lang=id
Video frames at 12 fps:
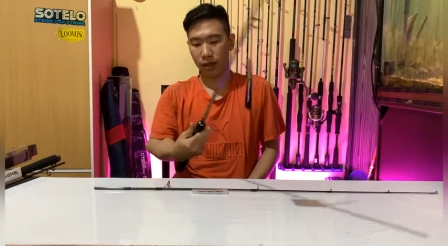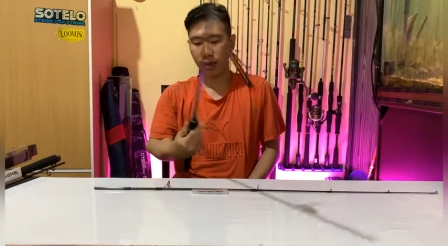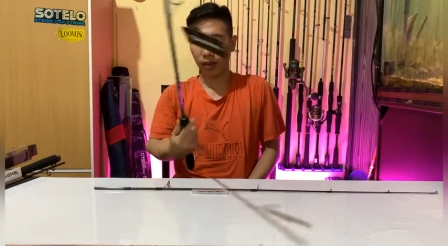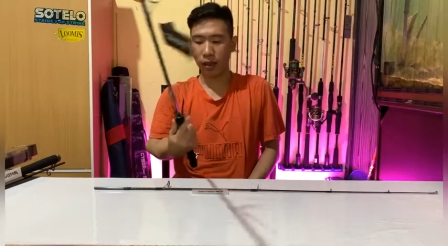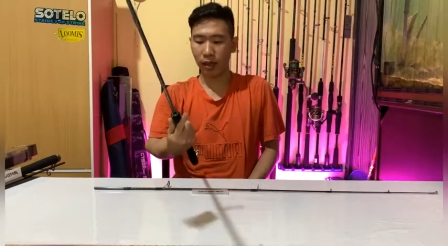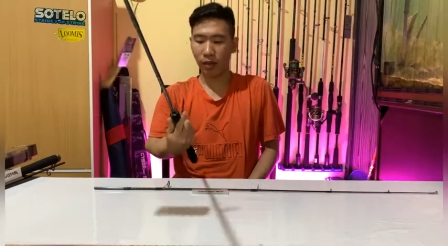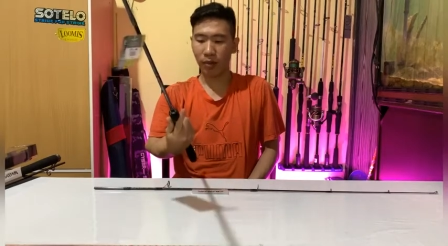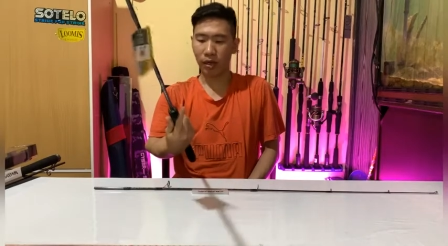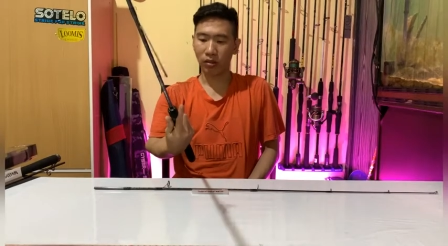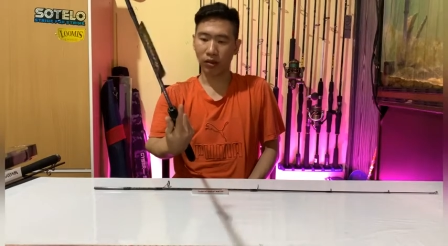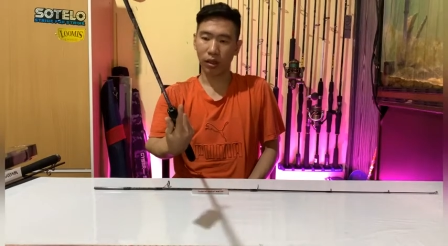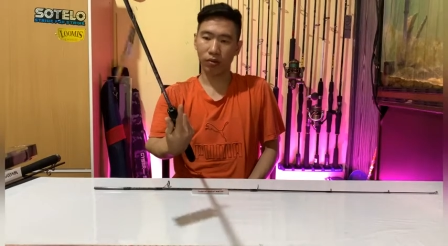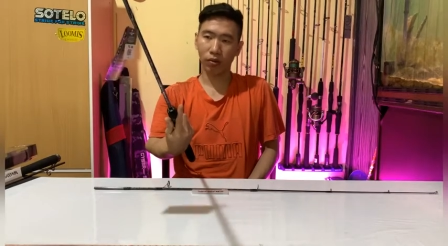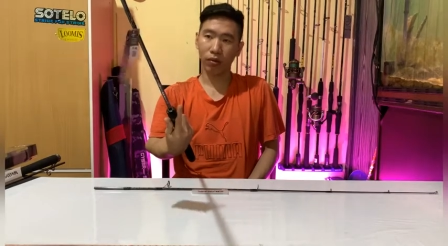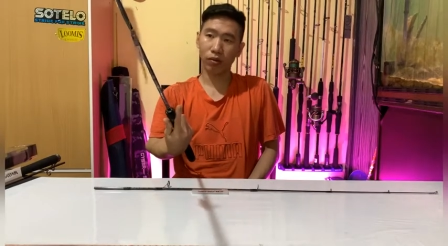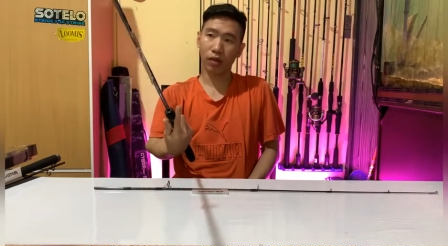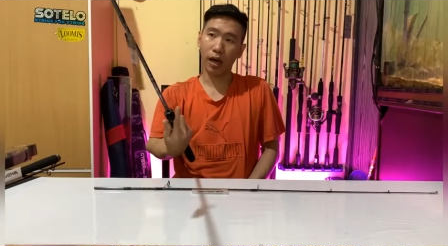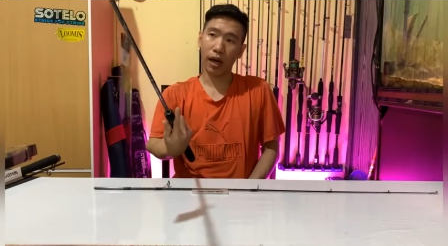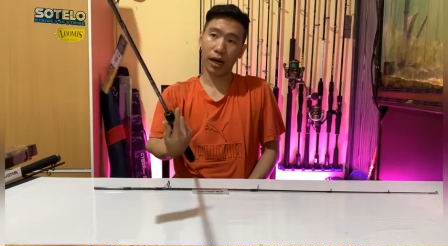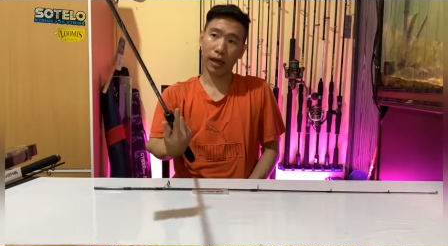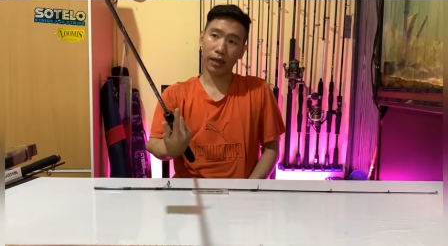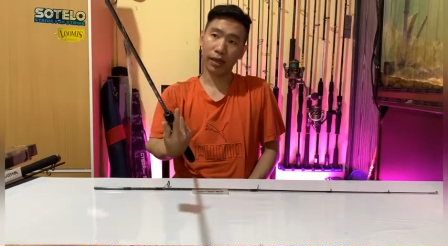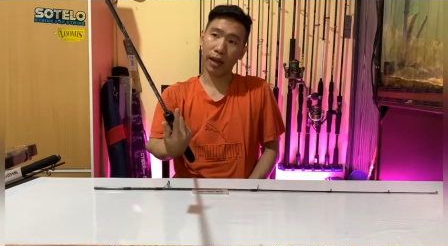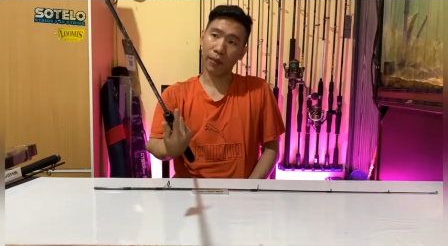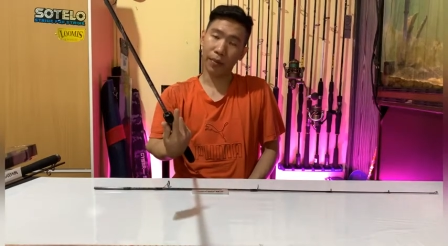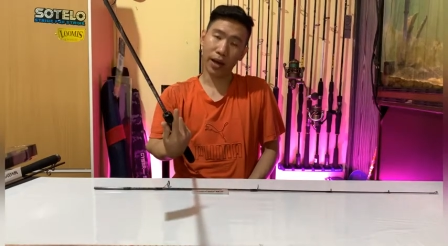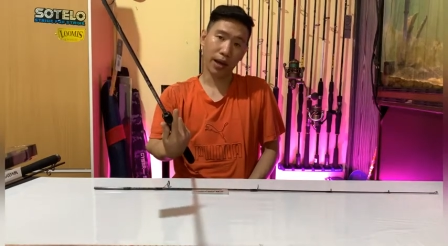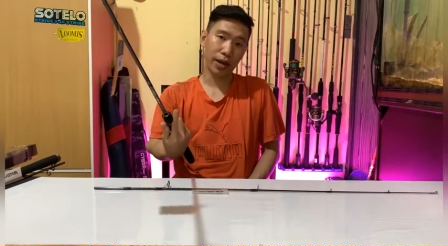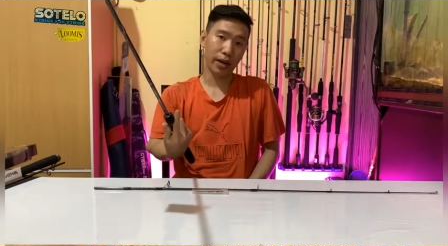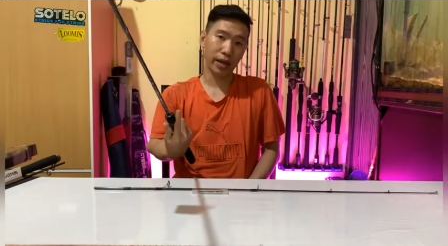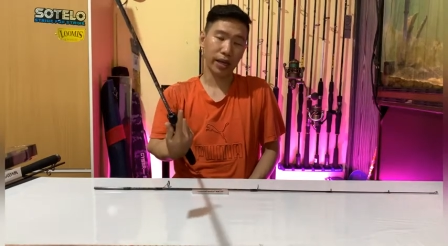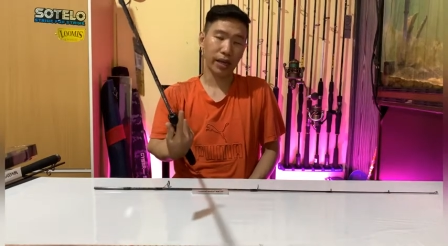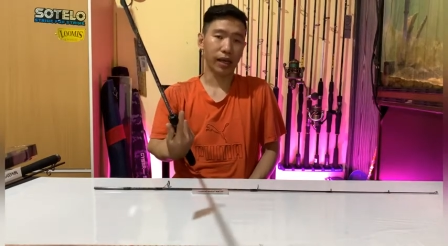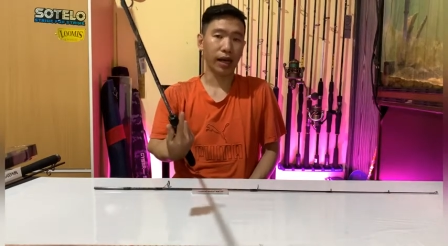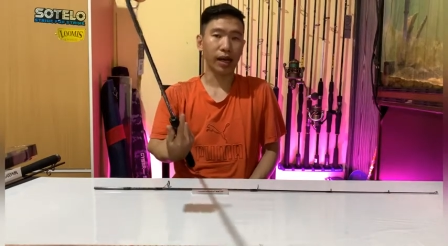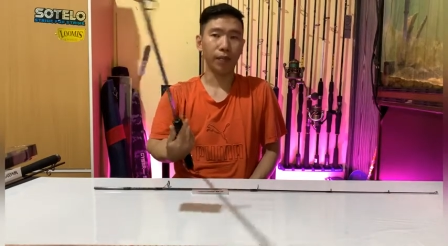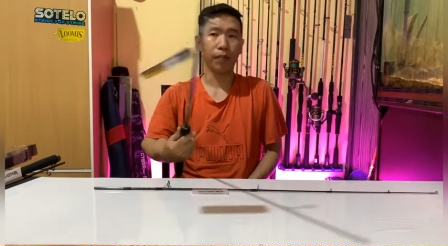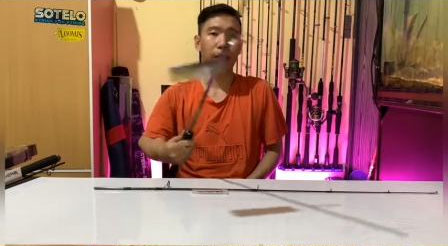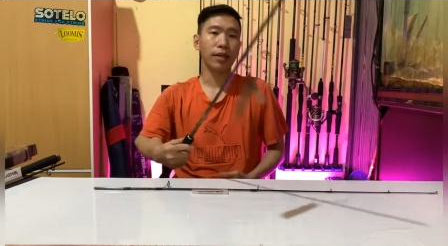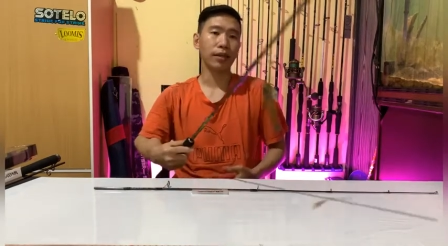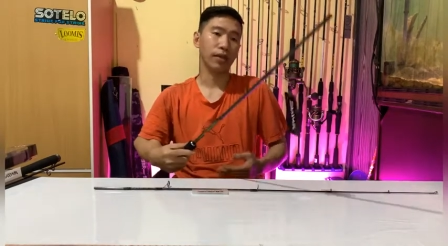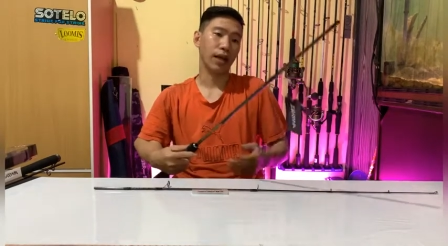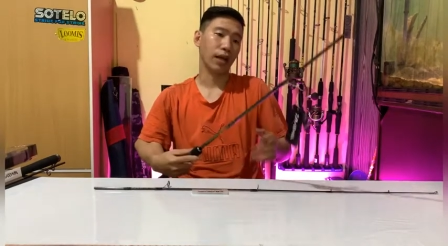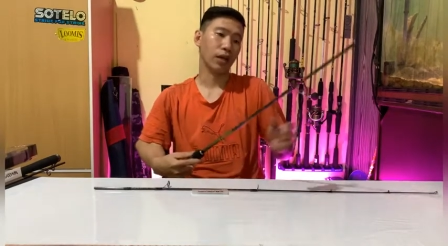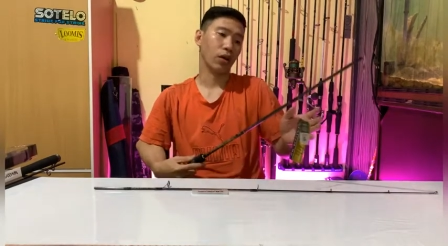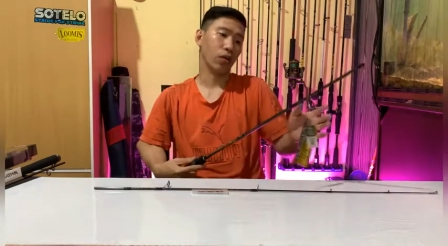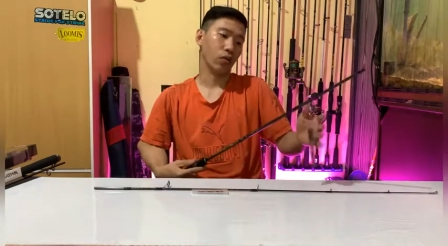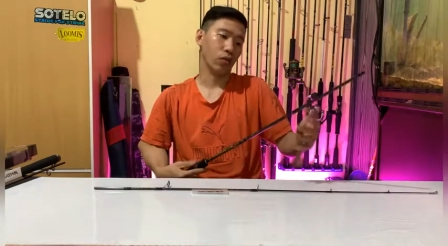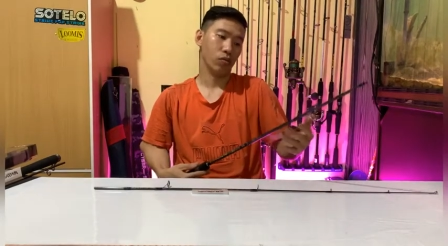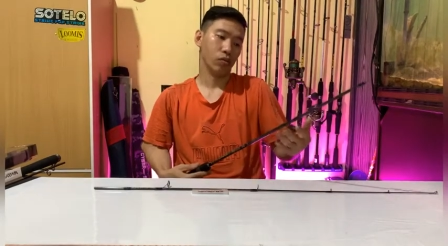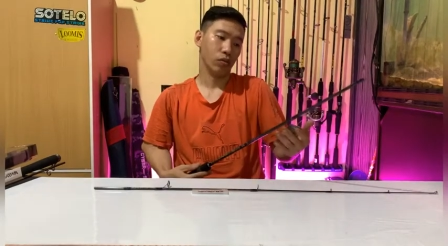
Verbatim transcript: jadi ini masuknya untuk galatama ikan mas atau